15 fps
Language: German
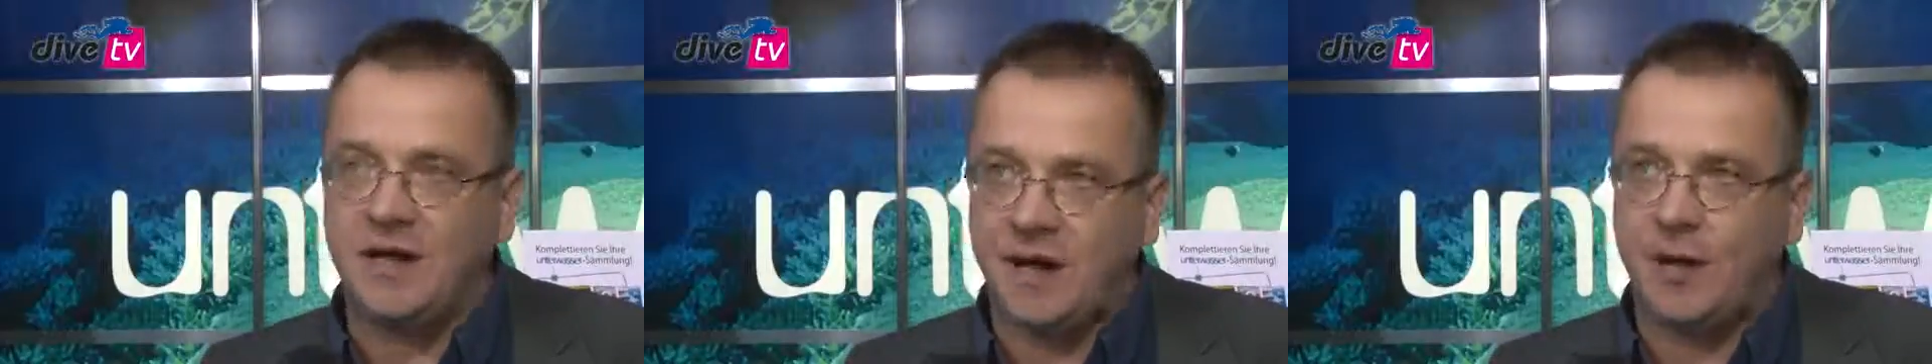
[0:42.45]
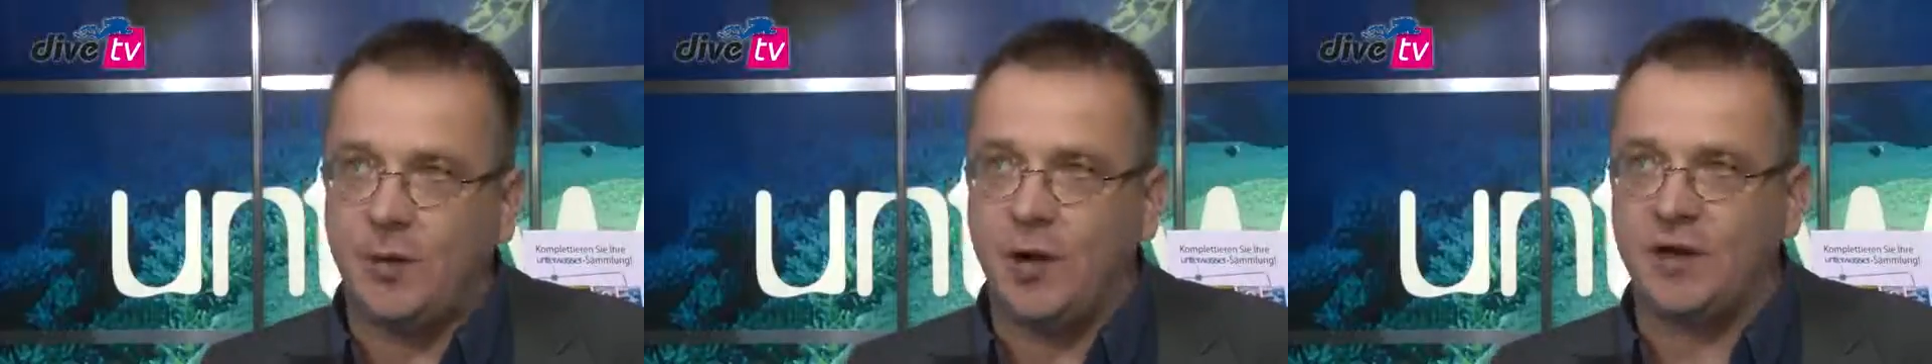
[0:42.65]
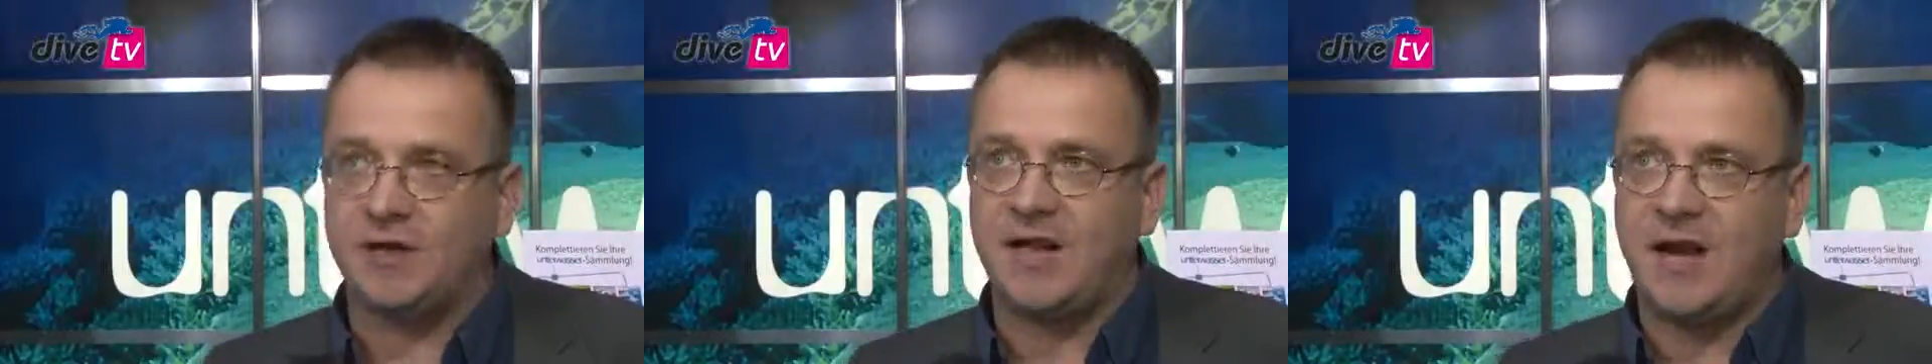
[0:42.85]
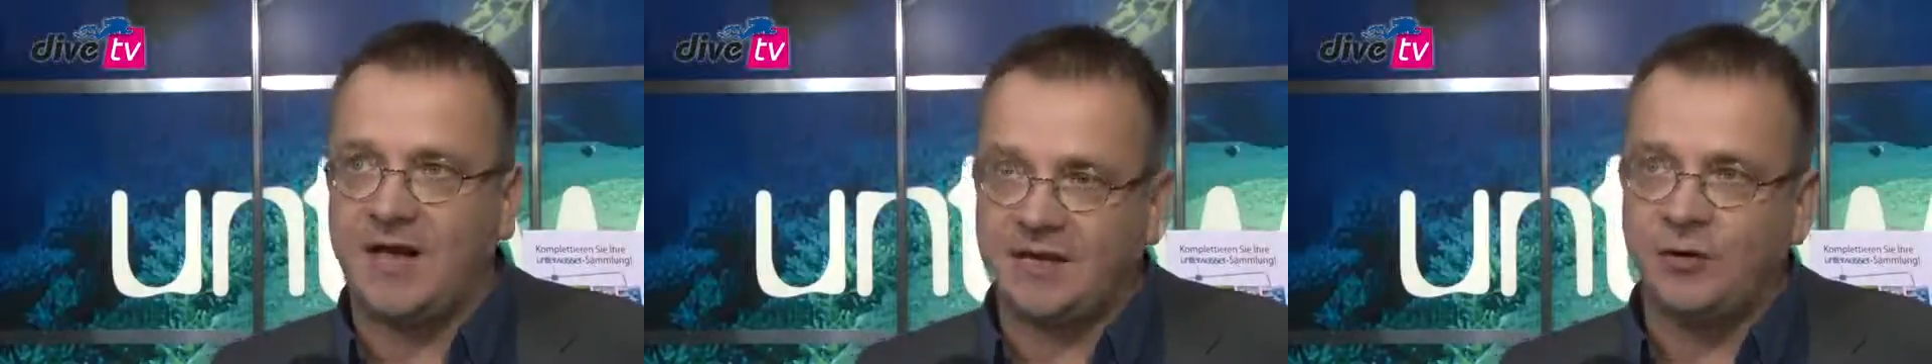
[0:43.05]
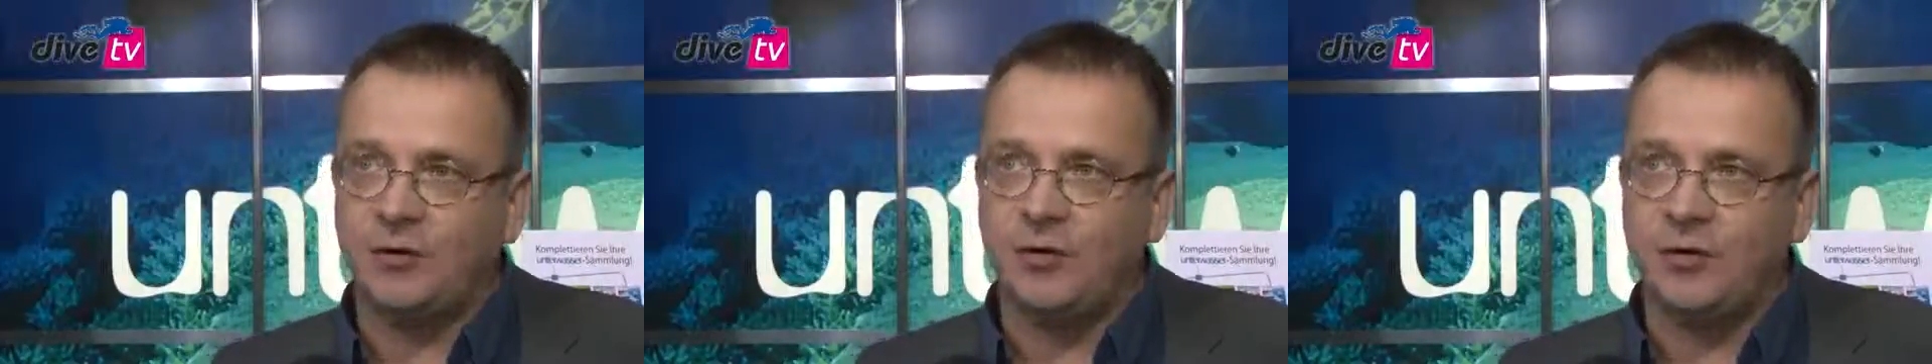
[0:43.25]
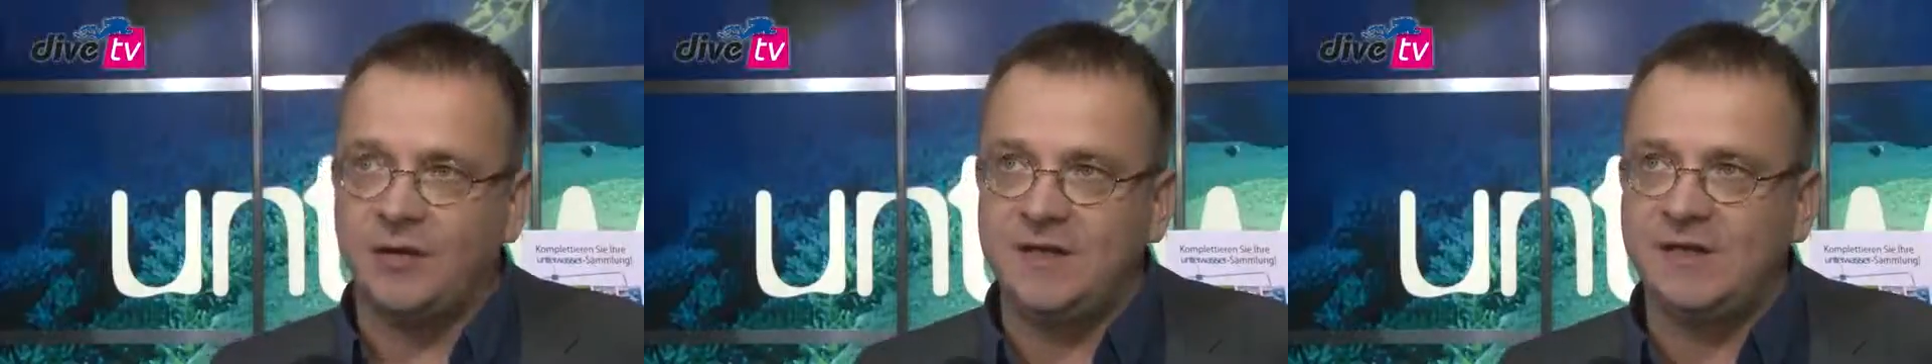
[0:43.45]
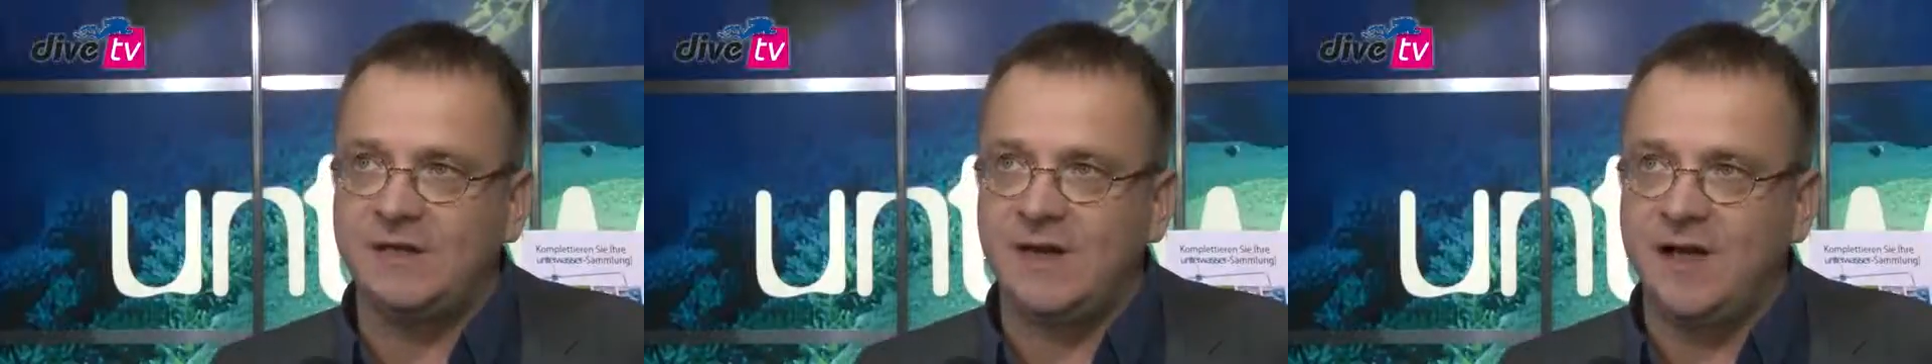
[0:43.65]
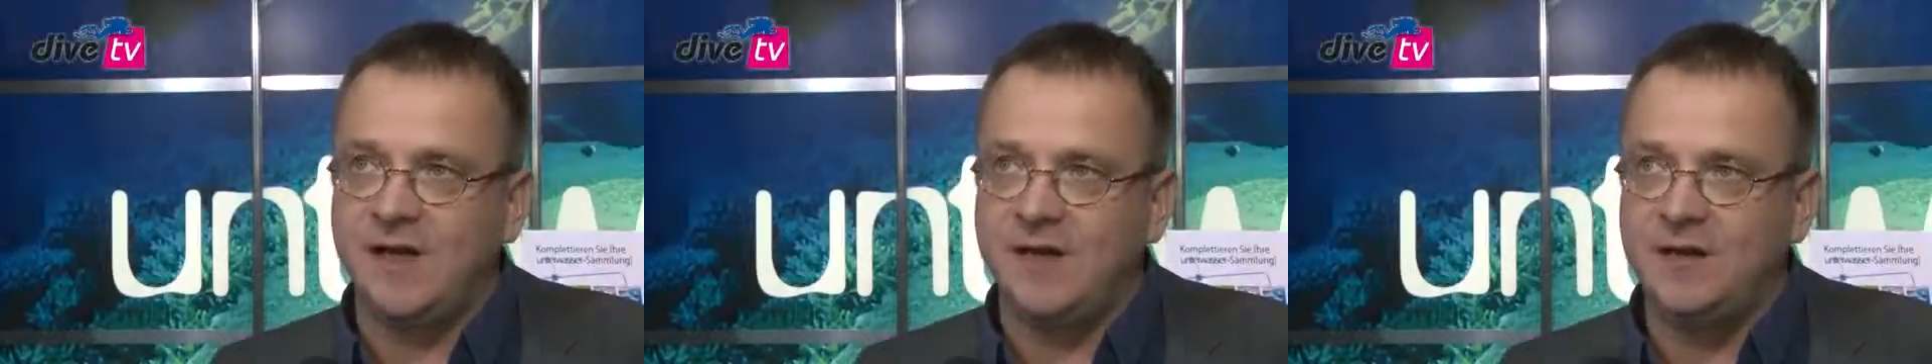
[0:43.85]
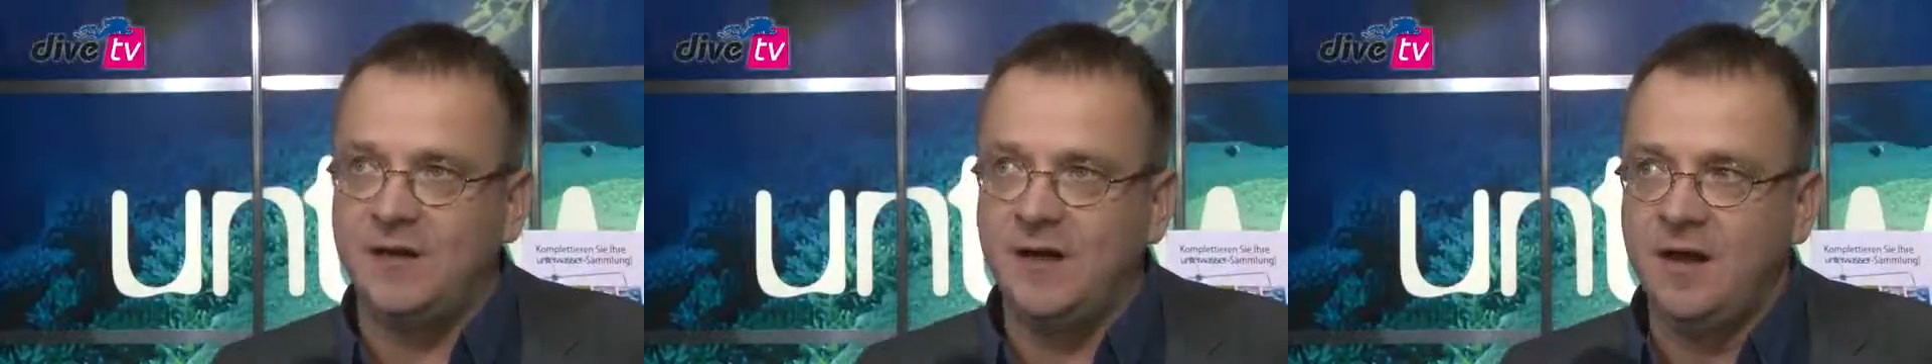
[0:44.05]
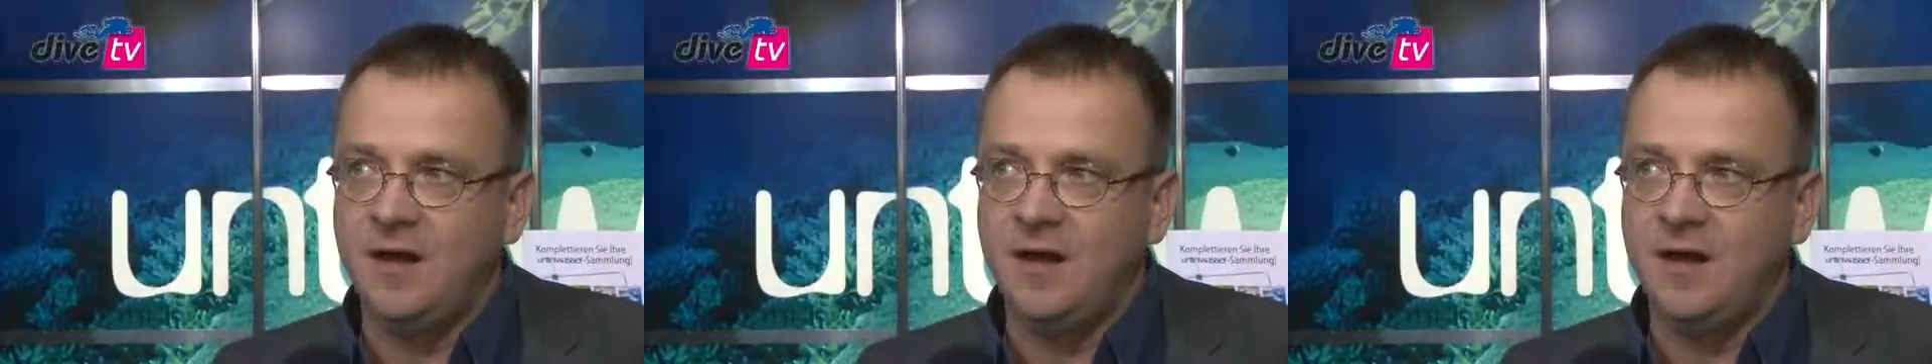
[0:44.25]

kann aber auch Archäologie sein.